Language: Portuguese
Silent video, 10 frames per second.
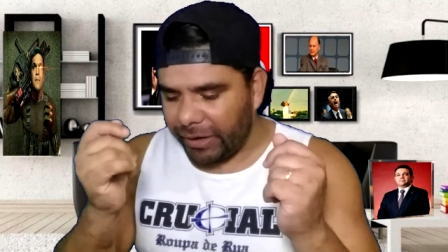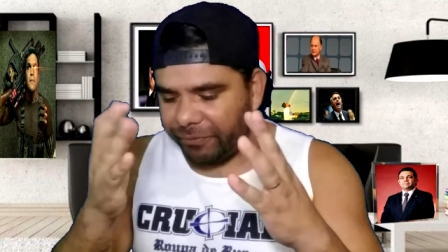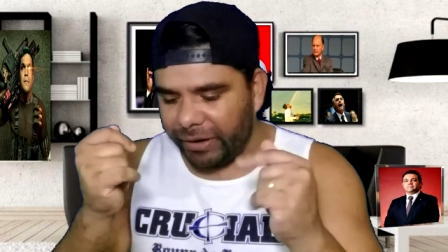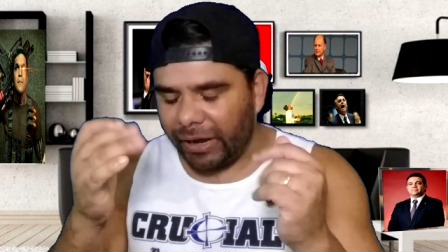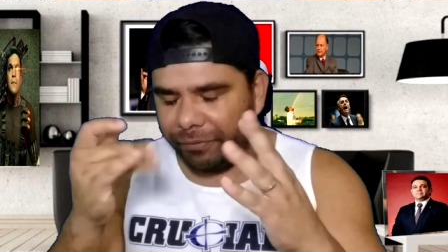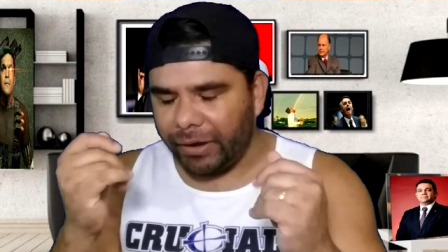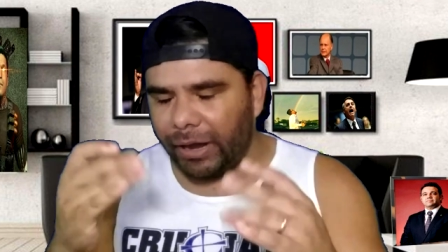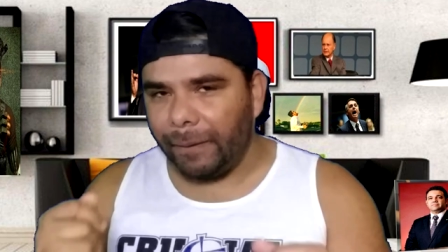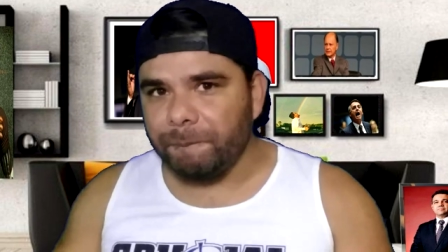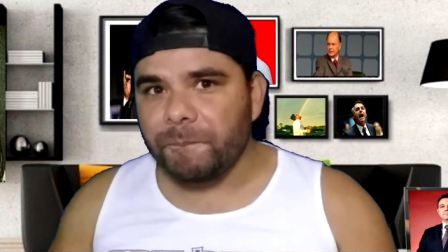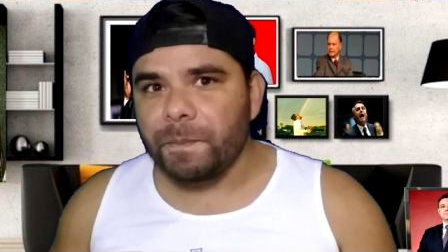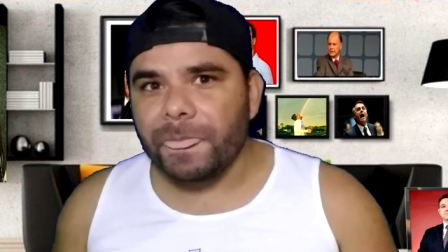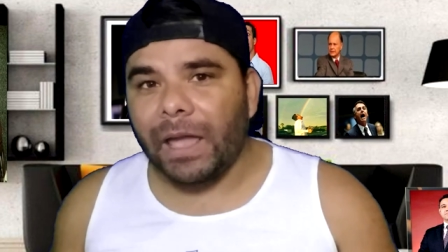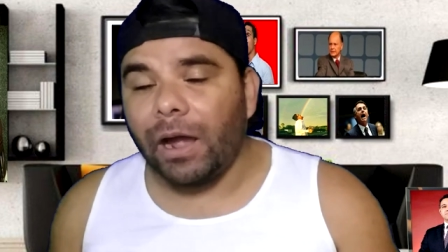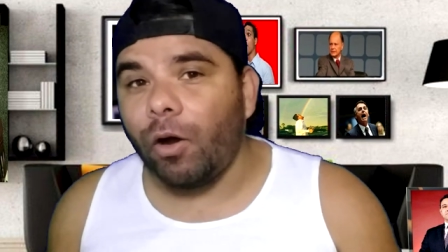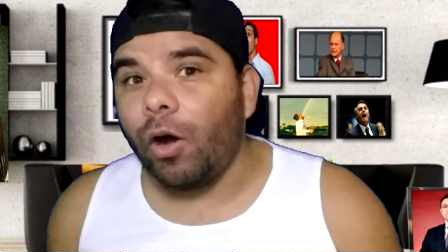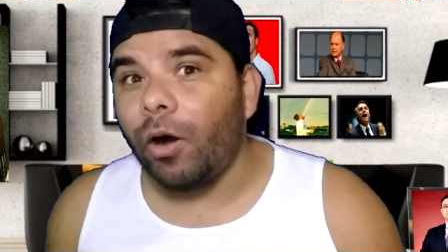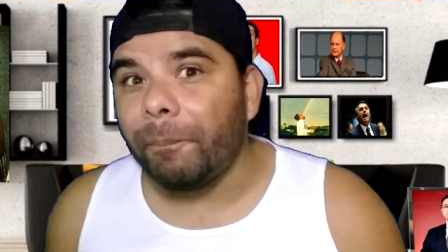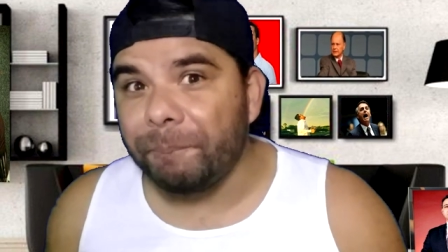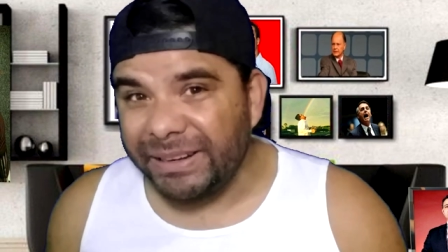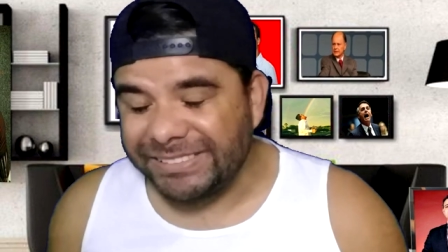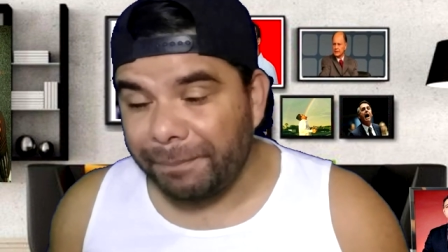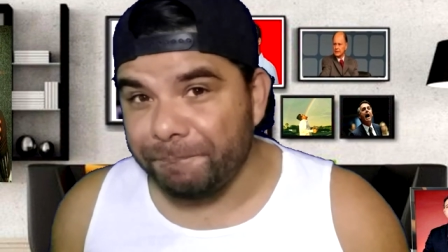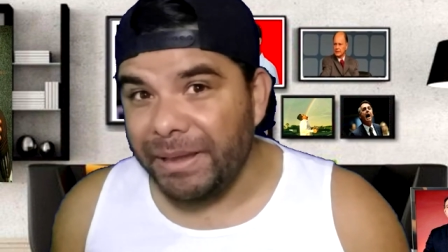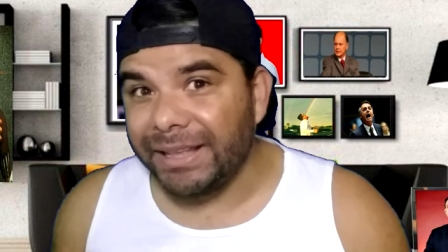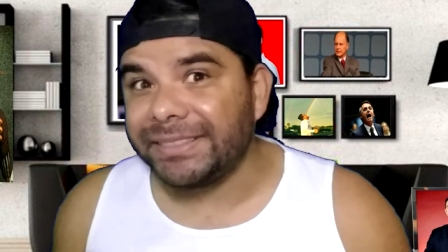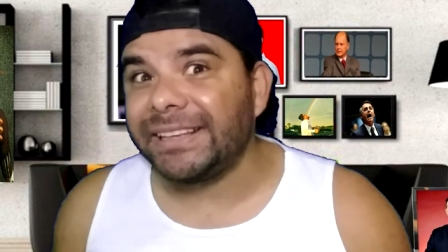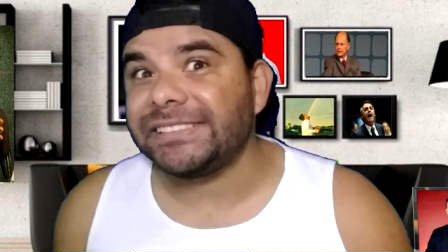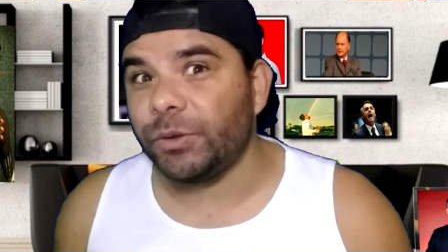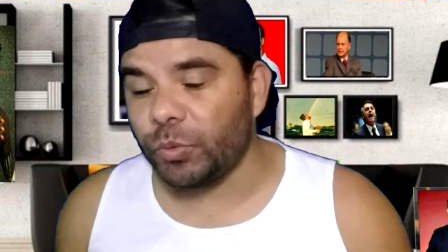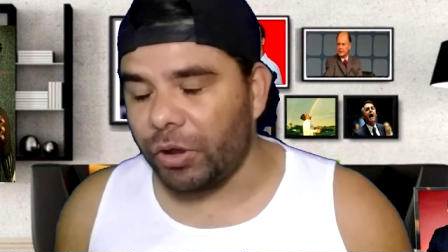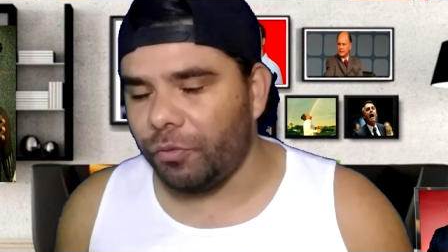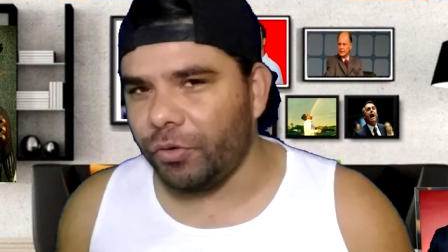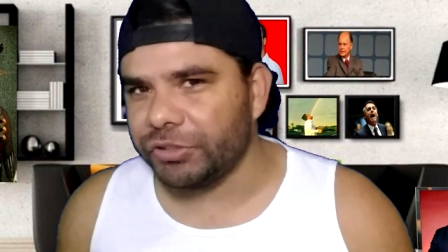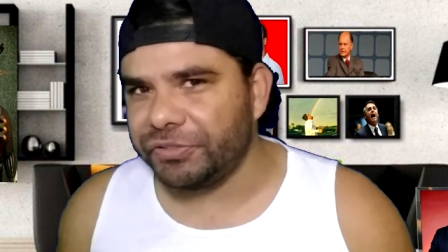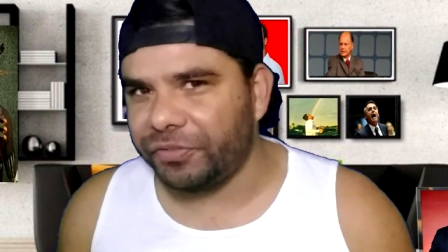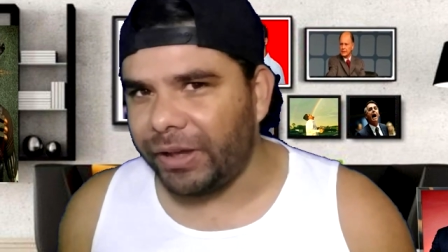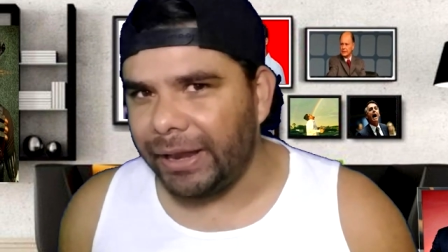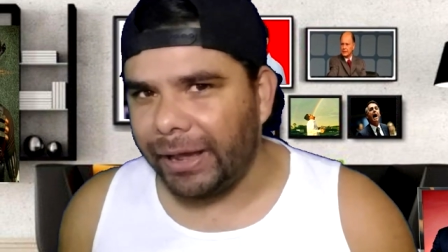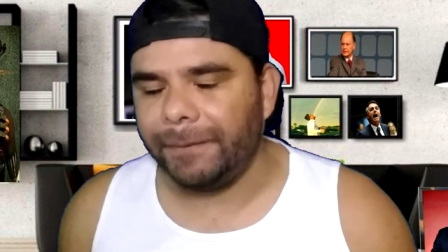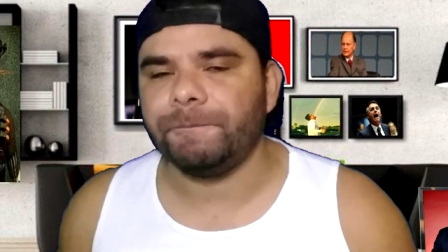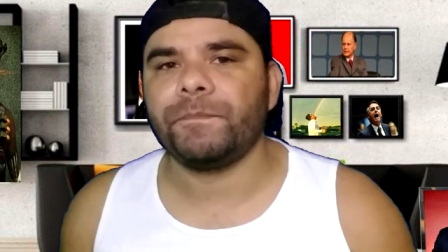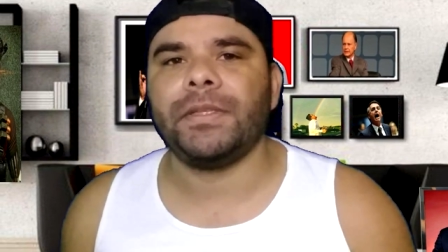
cá, vem cá, vem cá. Ó, ó, presta bem atenção no que eu vou te falar.